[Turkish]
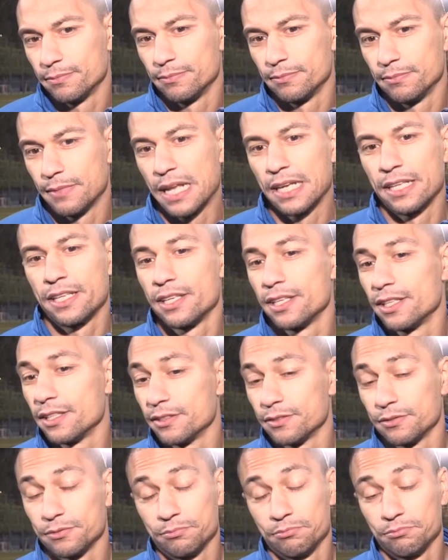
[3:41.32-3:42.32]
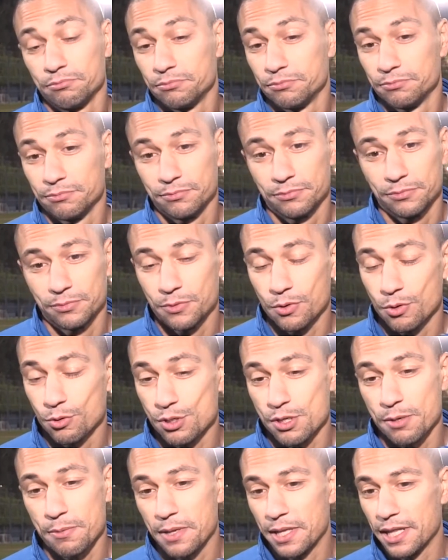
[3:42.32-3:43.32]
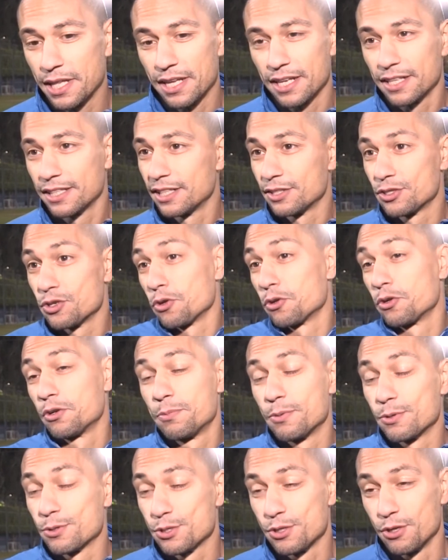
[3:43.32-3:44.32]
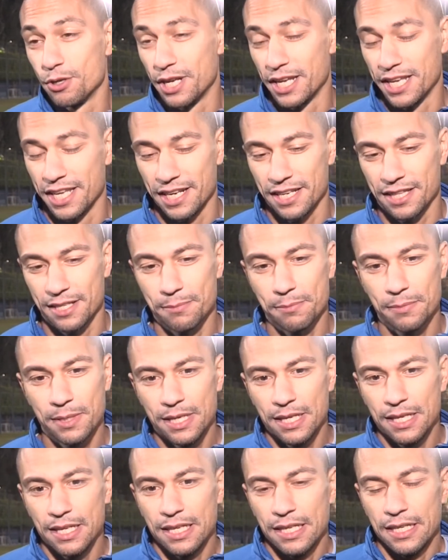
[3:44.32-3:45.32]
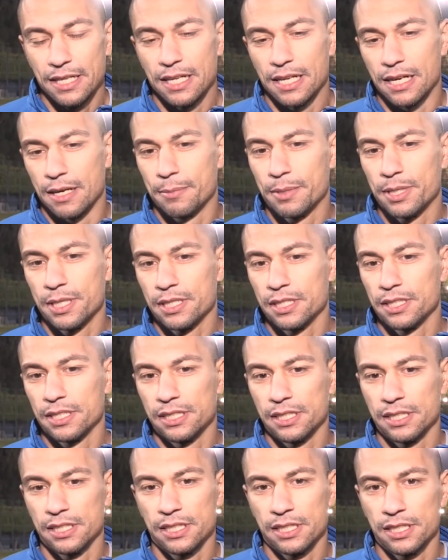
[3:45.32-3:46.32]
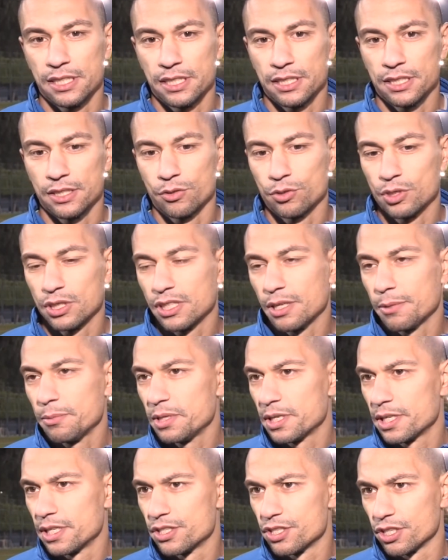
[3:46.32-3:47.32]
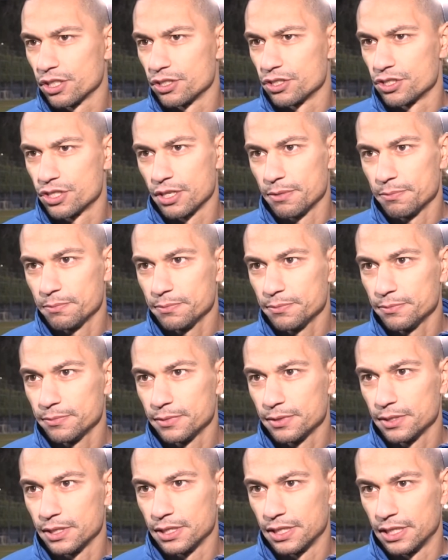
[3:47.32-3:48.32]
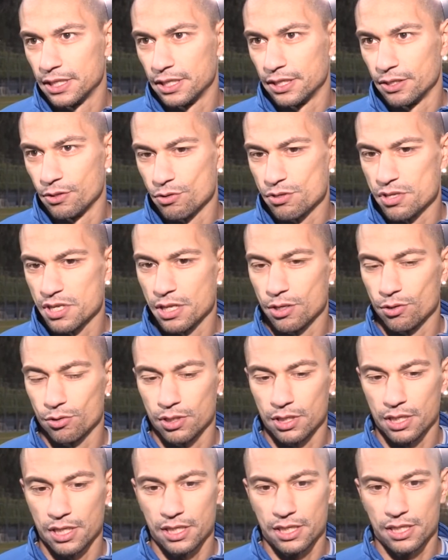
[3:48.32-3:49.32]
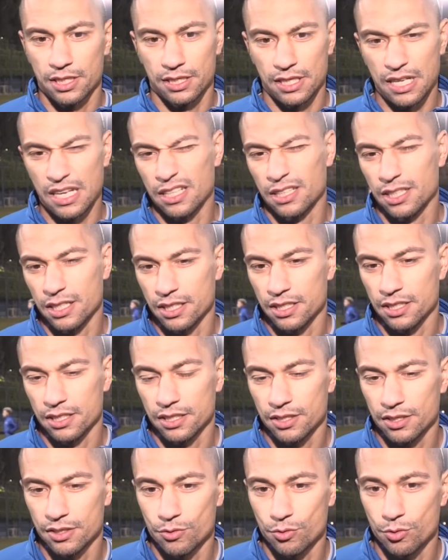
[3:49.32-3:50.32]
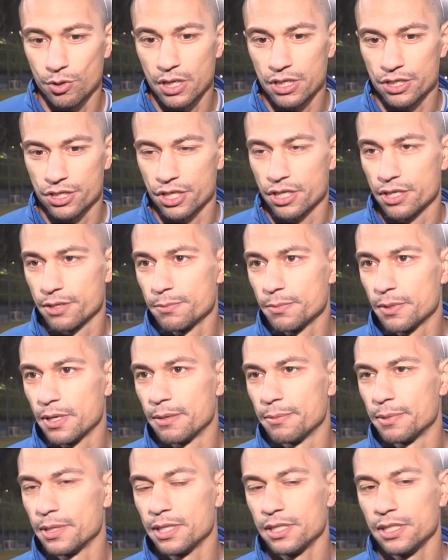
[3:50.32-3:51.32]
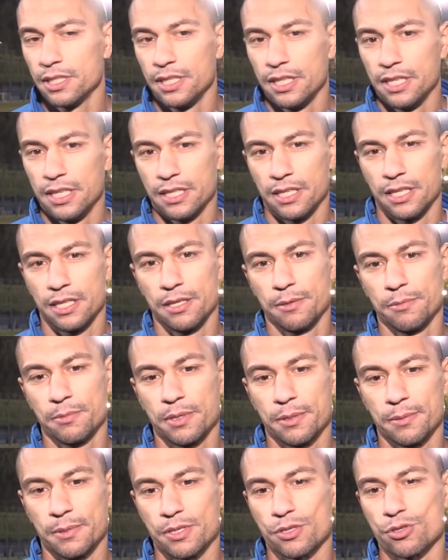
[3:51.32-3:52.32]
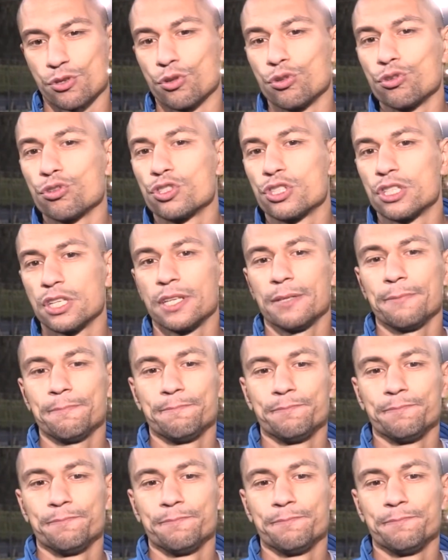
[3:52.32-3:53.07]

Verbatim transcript: belki o zamanlarda çok pozisyona girdim. Ama e, ona tabii ki çalışacağım. Hani özel olarak daha da uğraşırım ama dediğim gibi sonuçta